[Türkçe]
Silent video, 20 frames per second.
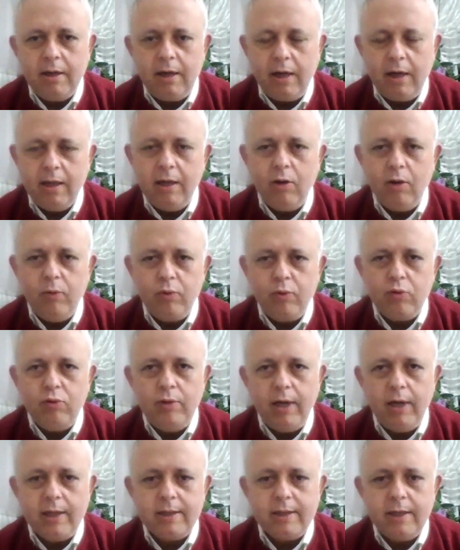Allah öbür
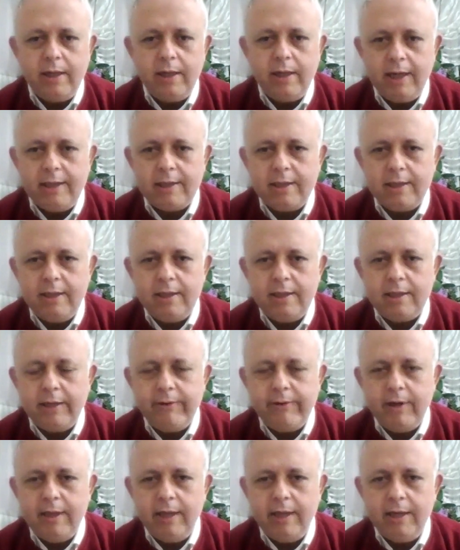dünyasını iyi etsin.
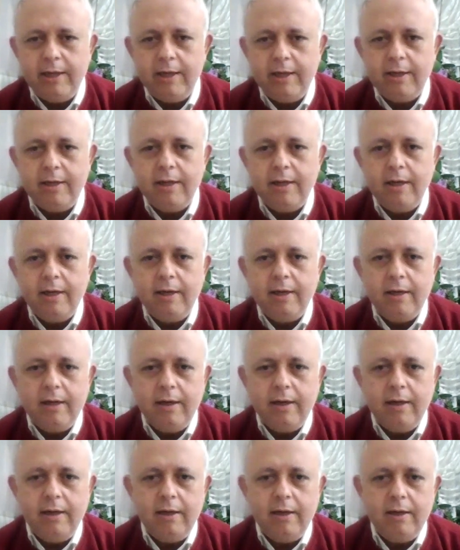Sevenlerinin
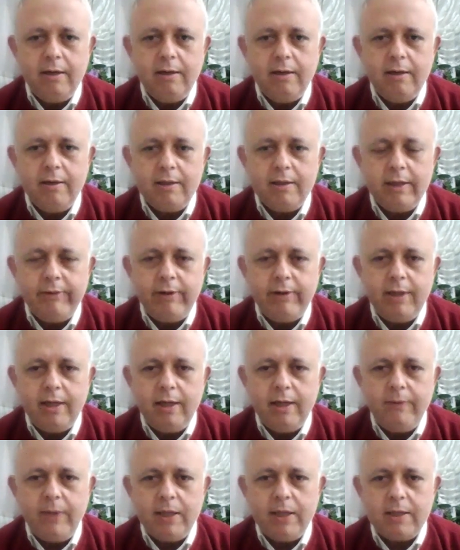
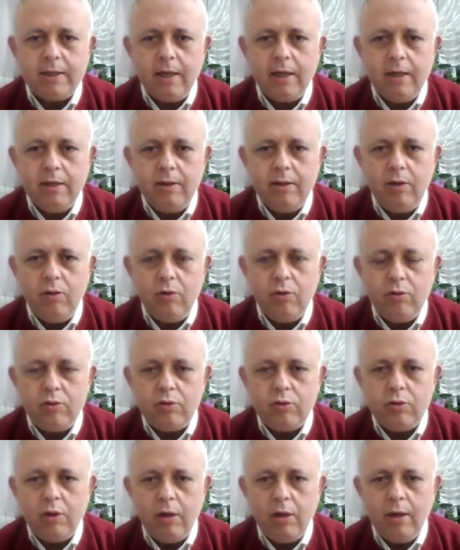sevenlerine başsağlığı
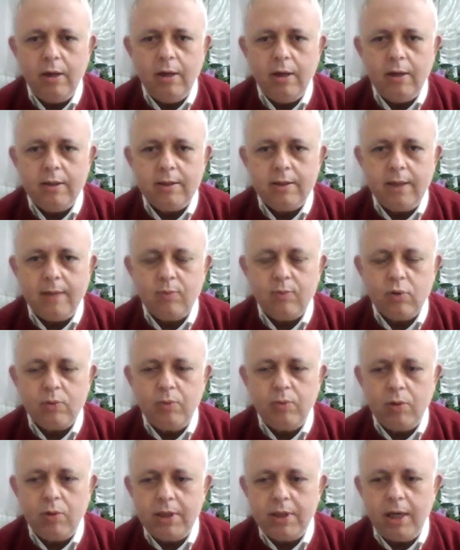diliyoruz. Santos
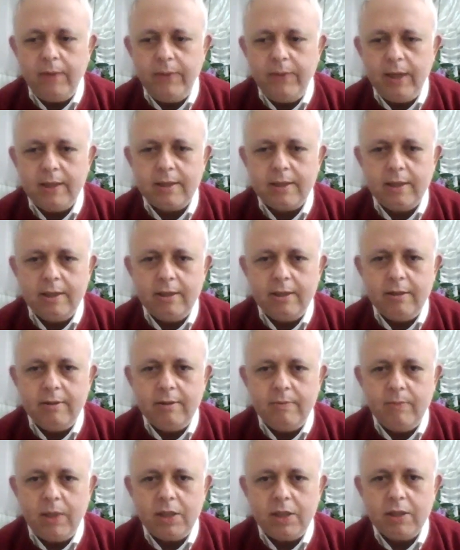Spor Camiası'nın
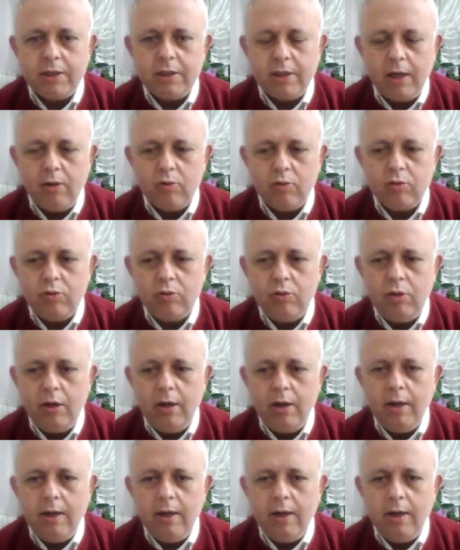başı sağ olsun.